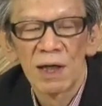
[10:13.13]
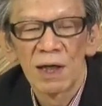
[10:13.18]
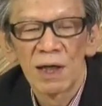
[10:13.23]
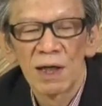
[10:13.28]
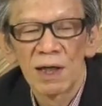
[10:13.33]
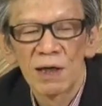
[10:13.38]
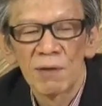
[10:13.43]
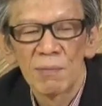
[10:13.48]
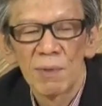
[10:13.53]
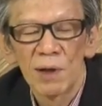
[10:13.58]

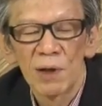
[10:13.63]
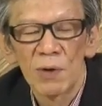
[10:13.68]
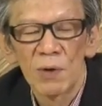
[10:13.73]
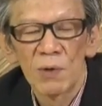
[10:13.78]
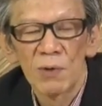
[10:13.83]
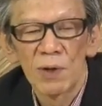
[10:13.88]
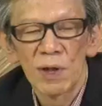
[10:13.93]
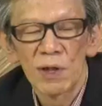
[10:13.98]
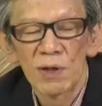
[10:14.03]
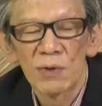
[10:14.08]
えー、まあ、いろ
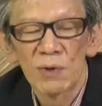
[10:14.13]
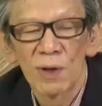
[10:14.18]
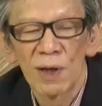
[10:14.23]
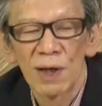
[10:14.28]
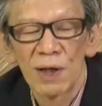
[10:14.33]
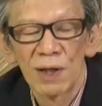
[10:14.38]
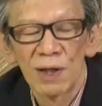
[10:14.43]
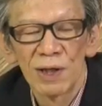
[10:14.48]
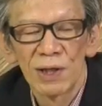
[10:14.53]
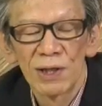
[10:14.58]
んな人
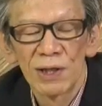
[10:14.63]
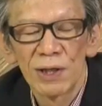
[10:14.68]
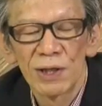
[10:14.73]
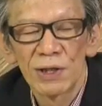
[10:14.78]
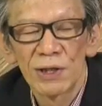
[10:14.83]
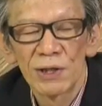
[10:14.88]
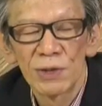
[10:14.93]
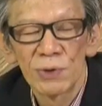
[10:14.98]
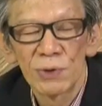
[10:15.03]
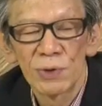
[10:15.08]
が、えー、
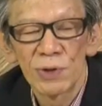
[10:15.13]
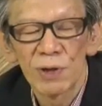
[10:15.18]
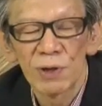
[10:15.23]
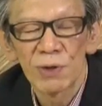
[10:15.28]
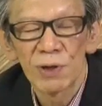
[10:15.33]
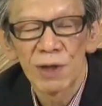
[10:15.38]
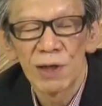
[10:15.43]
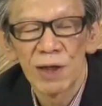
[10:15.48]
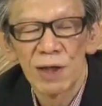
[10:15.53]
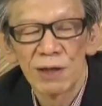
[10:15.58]
新潮社に
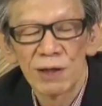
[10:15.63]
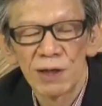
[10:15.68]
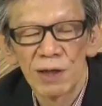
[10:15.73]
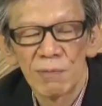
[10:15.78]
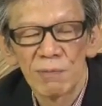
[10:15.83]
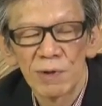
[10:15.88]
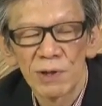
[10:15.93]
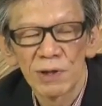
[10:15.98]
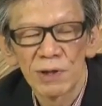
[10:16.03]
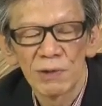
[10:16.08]
は書いてい
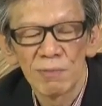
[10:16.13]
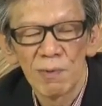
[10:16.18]
ます。